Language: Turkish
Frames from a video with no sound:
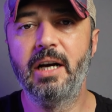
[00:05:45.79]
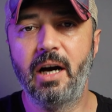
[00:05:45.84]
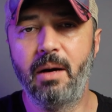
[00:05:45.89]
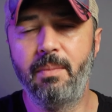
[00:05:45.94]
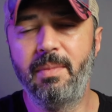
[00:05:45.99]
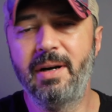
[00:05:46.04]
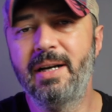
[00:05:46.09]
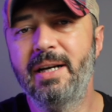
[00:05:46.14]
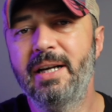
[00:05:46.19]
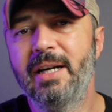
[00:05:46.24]

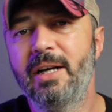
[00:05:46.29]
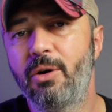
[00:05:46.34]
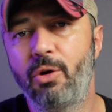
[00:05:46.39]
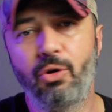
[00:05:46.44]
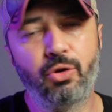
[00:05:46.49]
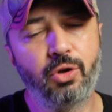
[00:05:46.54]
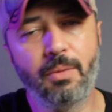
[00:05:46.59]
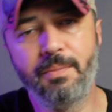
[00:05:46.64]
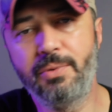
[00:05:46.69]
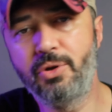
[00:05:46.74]
Ama
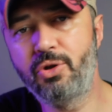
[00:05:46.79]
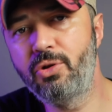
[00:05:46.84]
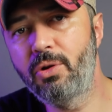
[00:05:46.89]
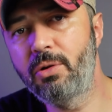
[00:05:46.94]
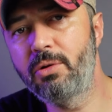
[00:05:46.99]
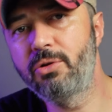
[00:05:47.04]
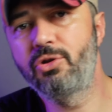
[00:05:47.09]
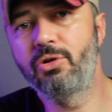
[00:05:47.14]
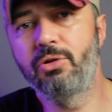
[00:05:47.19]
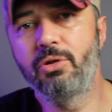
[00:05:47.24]
otobüs
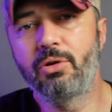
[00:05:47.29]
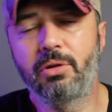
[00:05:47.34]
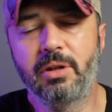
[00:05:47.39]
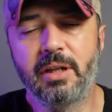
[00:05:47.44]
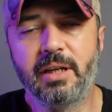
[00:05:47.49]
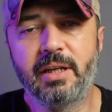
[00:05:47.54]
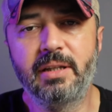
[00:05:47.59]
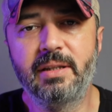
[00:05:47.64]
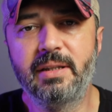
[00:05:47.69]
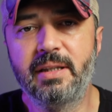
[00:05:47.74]

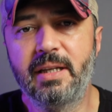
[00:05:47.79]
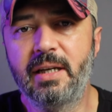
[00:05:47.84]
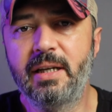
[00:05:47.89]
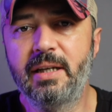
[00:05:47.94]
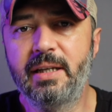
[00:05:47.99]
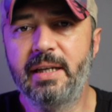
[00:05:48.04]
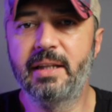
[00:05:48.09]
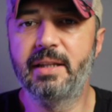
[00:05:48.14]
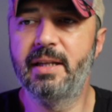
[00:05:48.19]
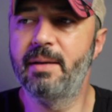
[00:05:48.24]
yolculuklarında
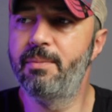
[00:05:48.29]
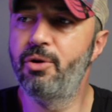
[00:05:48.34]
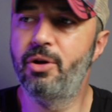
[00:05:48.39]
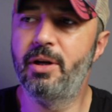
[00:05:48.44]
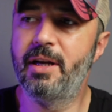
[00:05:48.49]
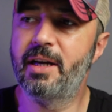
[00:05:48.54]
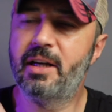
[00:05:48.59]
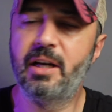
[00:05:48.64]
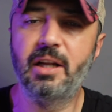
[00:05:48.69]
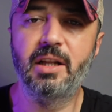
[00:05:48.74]
ya da
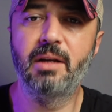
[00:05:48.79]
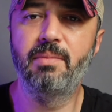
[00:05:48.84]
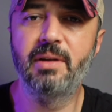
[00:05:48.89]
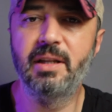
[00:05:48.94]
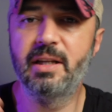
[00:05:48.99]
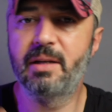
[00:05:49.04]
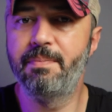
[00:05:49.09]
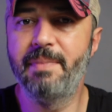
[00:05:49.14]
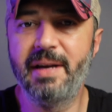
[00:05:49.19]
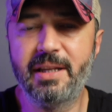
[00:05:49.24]
böyle
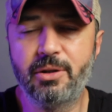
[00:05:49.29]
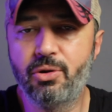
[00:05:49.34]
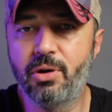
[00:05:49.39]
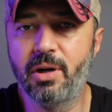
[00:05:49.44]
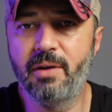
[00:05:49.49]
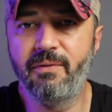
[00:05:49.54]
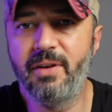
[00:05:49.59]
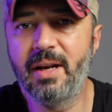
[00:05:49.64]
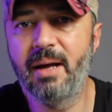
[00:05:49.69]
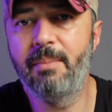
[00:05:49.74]
kalabalık
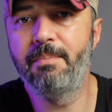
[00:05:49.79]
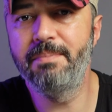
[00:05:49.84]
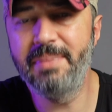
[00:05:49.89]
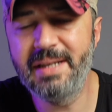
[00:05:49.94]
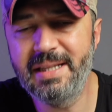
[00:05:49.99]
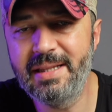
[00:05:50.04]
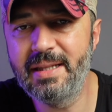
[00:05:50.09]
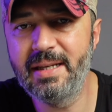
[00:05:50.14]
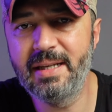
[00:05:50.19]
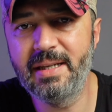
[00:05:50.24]
metroya falan
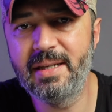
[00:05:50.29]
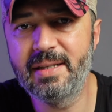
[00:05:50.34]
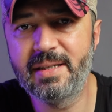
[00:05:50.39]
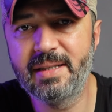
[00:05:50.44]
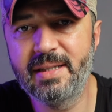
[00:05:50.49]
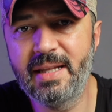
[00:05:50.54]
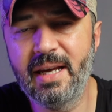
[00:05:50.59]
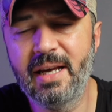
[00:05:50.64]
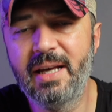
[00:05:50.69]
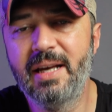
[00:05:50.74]

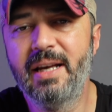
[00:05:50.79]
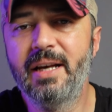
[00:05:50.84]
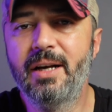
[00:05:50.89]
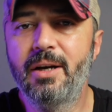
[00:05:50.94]
bindiğinizde